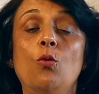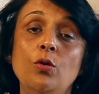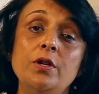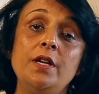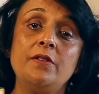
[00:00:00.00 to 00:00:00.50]

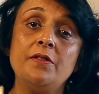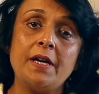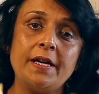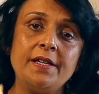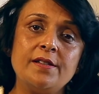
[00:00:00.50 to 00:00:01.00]
उन
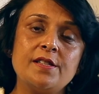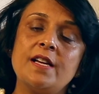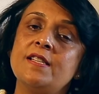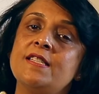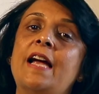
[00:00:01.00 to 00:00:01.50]
इंग्रेडिएंट्स
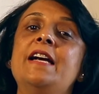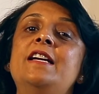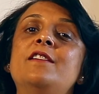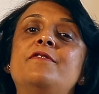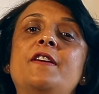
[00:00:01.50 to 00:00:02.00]
का
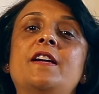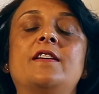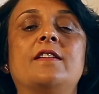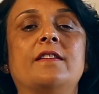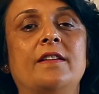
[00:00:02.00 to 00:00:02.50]
साइंटिफिक